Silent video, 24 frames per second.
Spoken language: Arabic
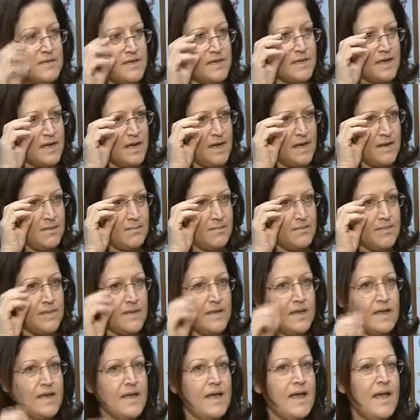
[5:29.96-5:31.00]
بشكل عام
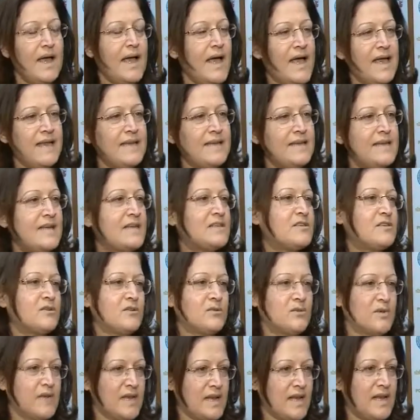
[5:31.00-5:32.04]
أن
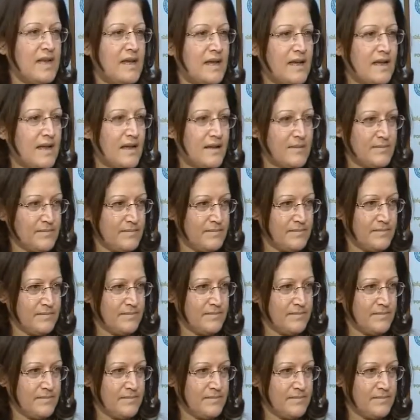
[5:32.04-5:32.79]
يسعوا إلى الإعلام